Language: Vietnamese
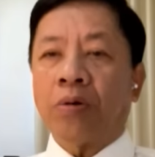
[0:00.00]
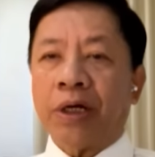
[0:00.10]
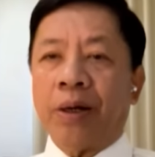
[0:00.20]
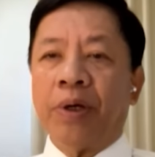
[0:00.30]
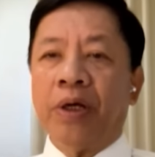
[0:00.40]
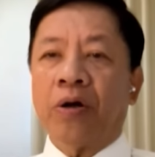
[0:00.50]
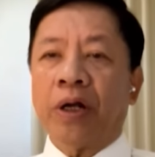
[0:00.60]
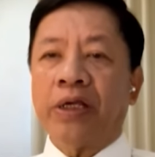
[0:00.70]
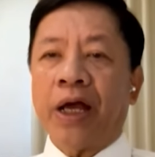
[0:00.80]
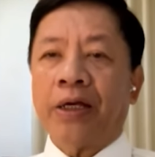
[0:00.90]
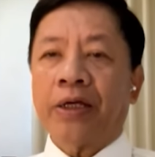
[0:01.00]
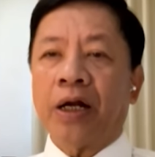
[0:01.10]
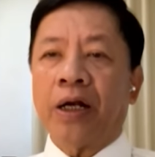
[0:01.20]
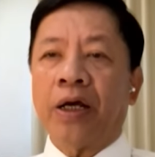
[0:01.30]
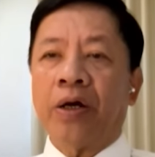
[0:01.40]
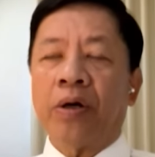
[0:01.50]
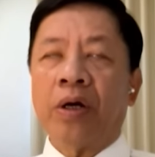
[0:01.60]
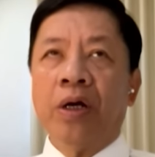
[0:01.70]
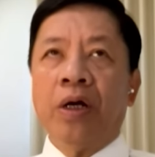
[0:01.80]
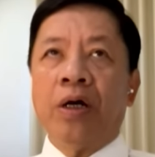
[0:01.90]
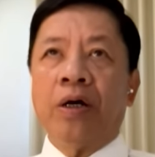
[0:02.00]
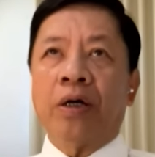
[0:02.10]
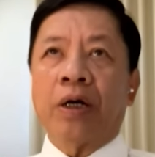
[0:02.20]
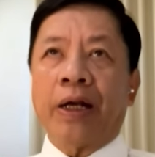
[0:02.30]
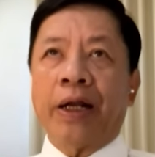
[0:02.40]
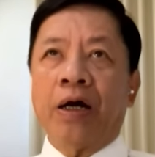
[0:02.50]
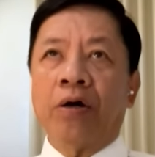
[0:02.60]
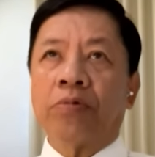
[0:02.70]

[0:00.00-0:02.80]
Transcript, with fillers: học giả Mỹ họ đánh giá rằng là Ờ, khả năng